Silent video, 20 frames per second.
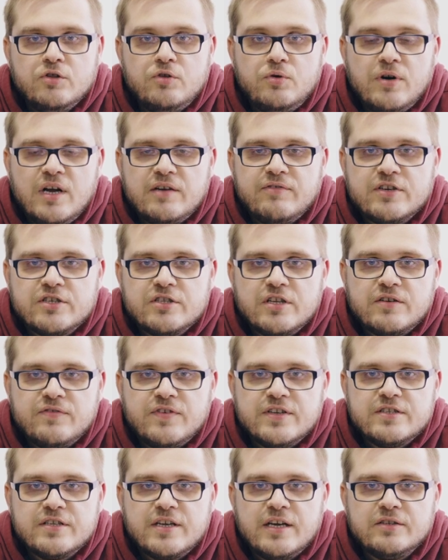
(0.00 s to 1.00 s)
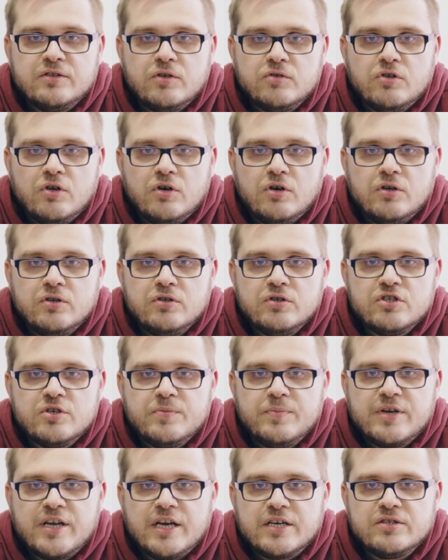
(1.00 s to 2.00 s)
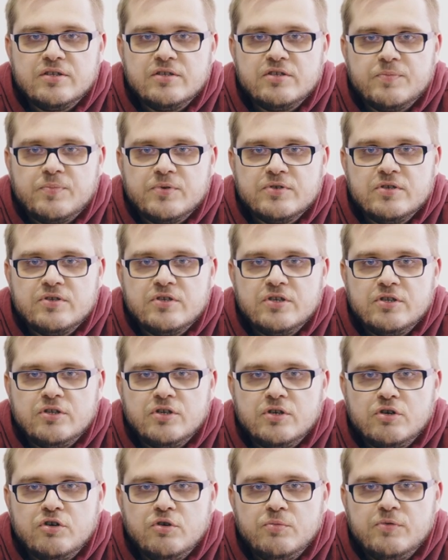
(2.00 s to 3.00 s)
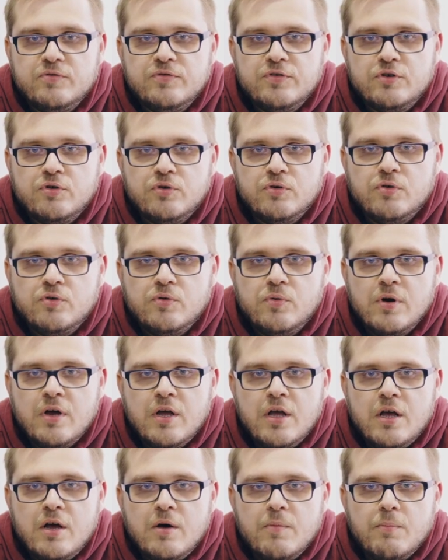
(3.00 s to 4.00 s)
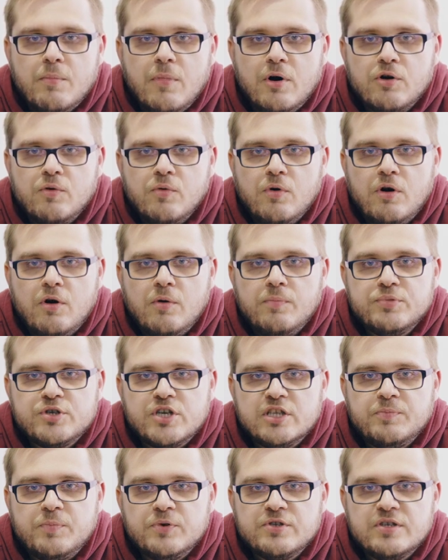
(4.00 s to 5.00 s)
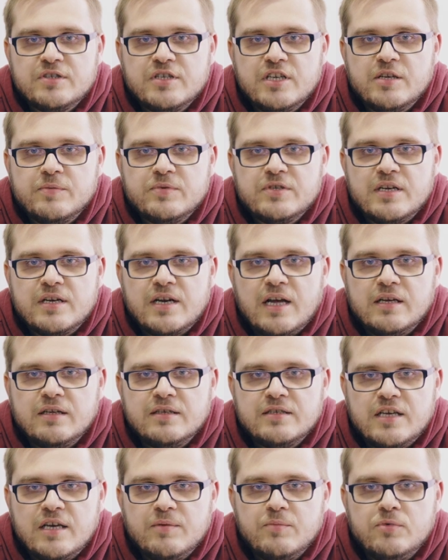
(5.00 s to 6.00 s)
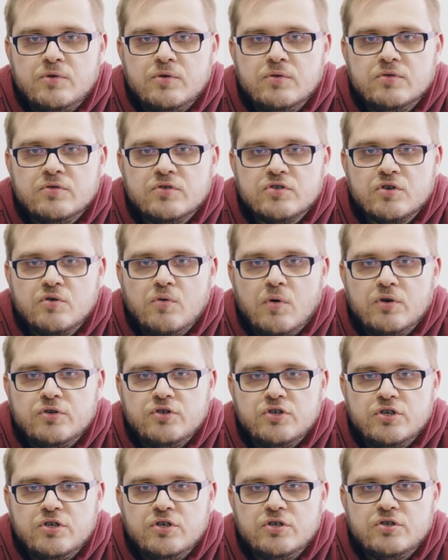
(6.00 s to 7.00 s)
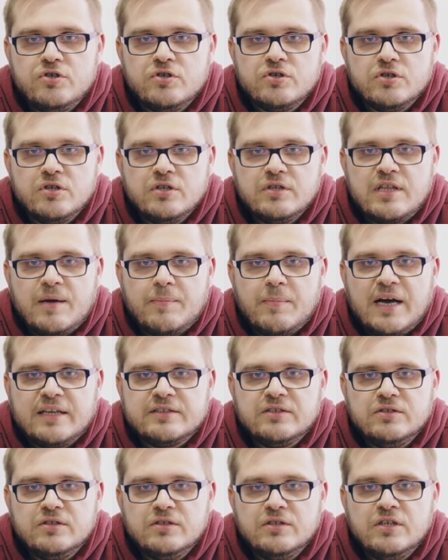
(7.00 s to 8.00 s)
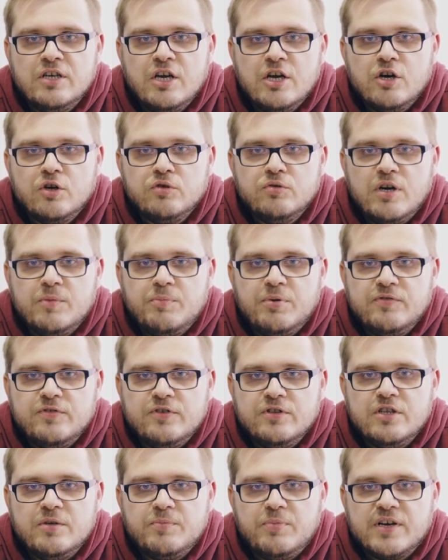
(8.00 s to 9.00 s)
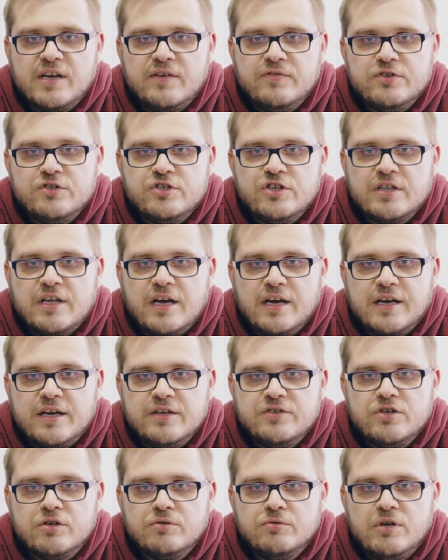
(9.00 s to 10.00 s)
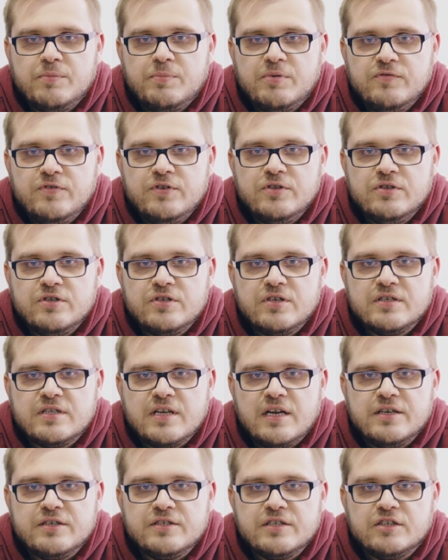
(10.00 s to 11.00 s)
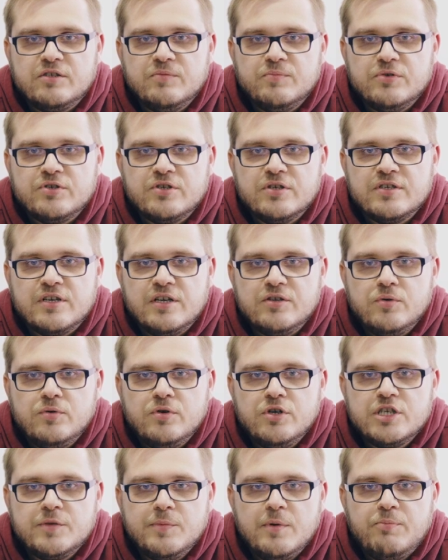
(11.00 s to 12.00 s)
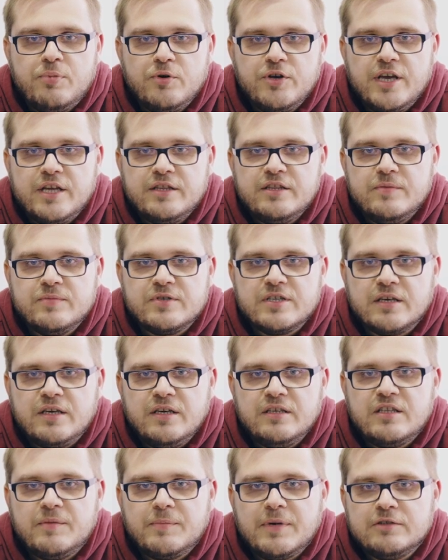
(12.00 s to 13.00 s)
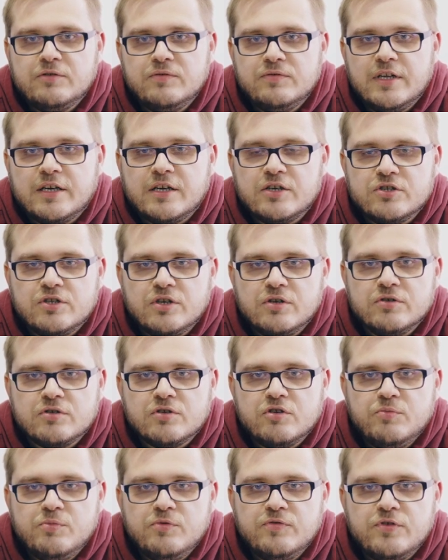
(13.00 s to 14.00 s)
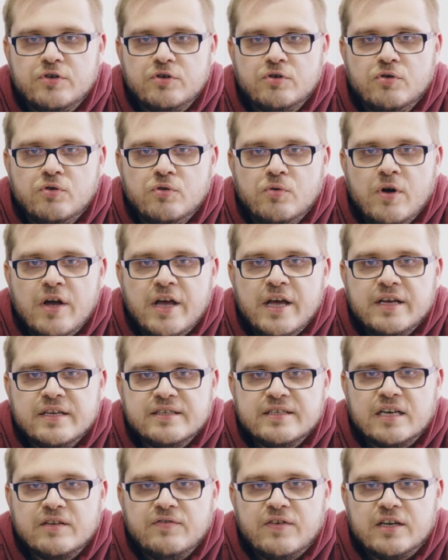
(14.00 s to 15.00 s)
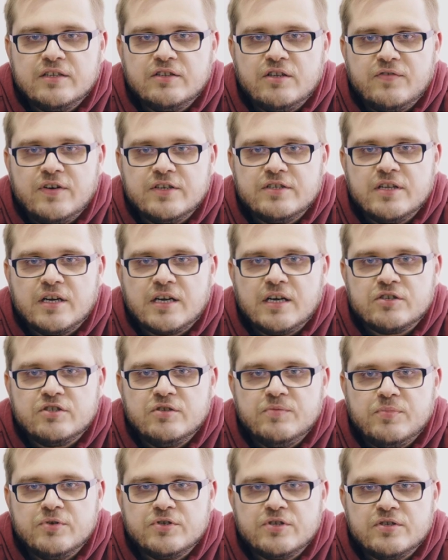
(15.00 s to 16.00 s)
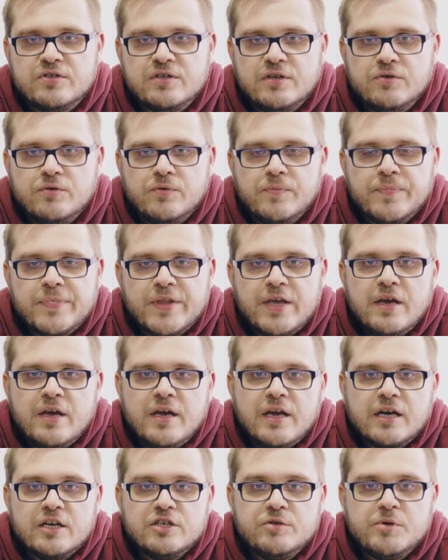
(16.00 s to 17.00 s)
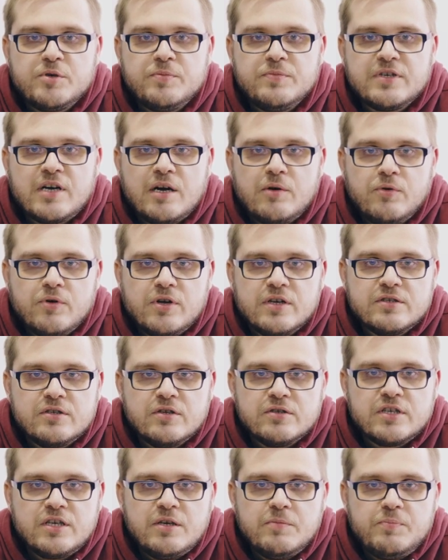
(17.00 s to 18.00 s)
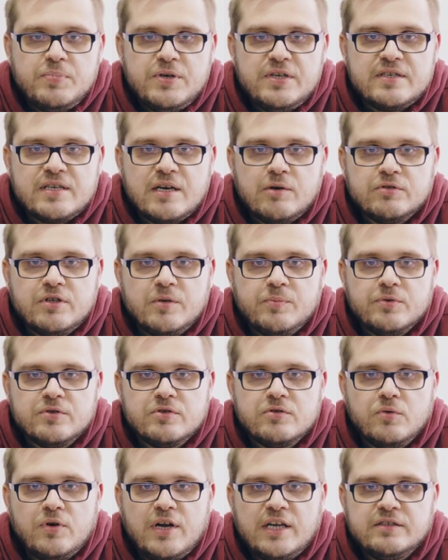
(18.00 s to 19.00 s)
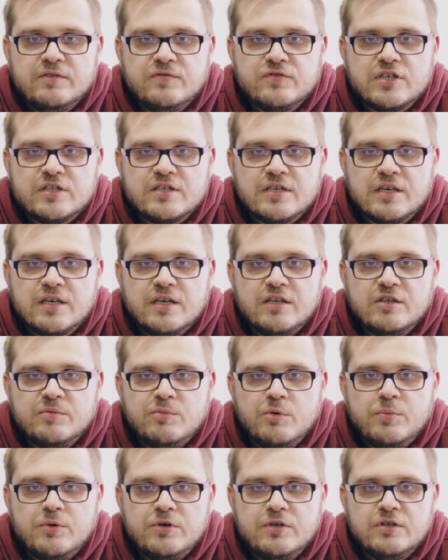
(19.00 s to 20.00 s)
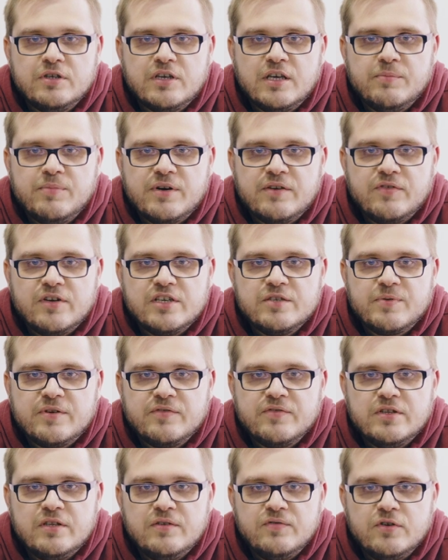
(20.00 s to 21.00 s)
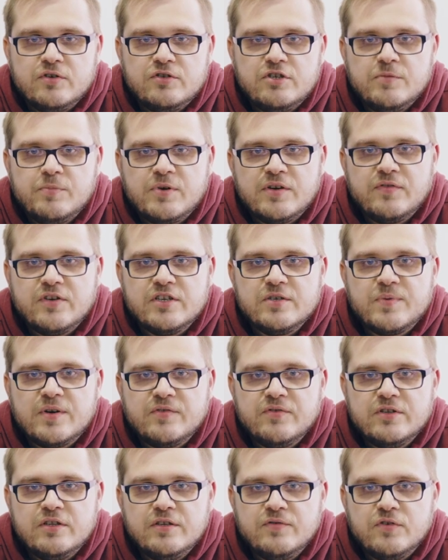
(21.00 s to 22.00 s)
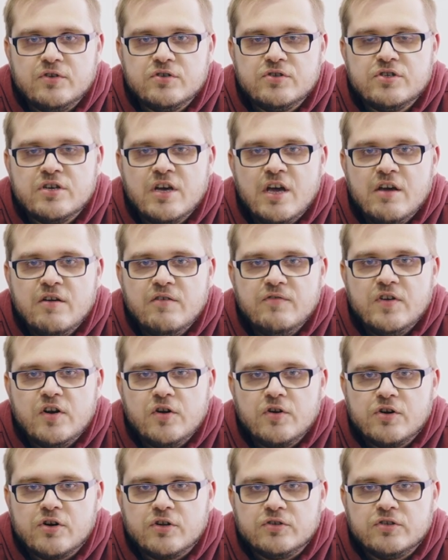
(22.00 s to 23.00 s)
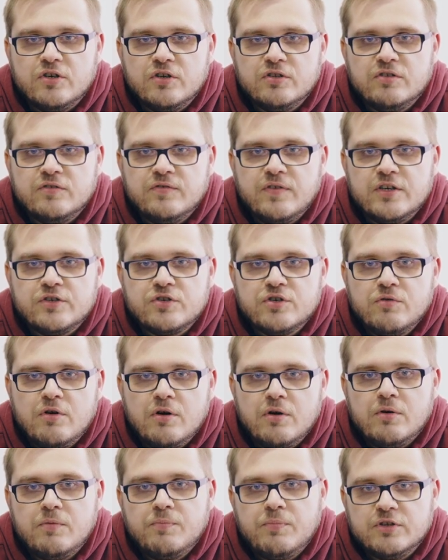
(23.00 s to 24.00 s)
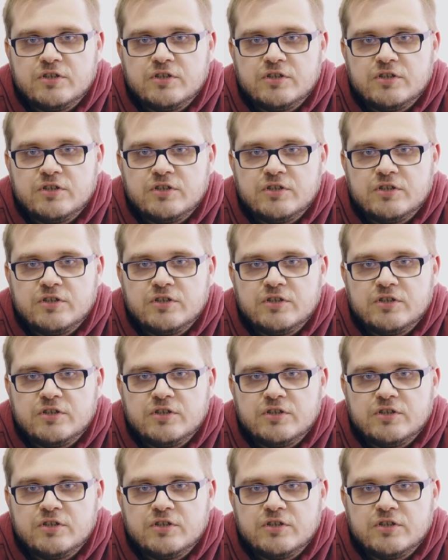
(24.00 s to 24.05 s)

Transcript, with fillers: Druga ważna kwestia to to, żeby każdy z opozycyjnych klubów i kół mogło przed posiedzeniem Sejmu zgłosić tematy, które powinny pojawić się na agendzie, które powinny się znaleźć na tym posiedzeniu i żeby po jednym z takich tematów dla każdego z klubów i kół zagwarantować na każdym posiedzeniu. Kazimierz Michał Ujazdowski pisał te postulaty w czasach, kiedy był politykiem Prawa i Sprawiedliwości. Prawa i Sprawiedliwość wielokrotnie o to walczyło.